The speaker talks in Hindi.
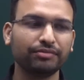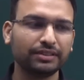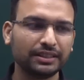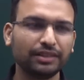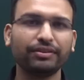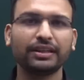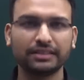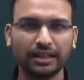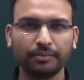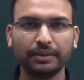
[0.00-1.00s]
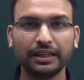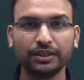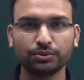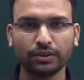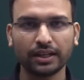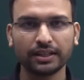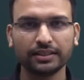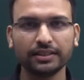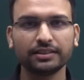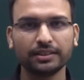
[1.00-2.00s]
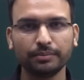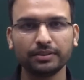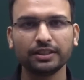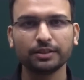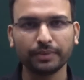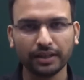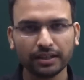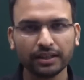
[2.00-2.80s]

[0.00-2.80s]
सीधे फैसला हमें नहीं सुनाना चाहिए किसी भी चीज़ पर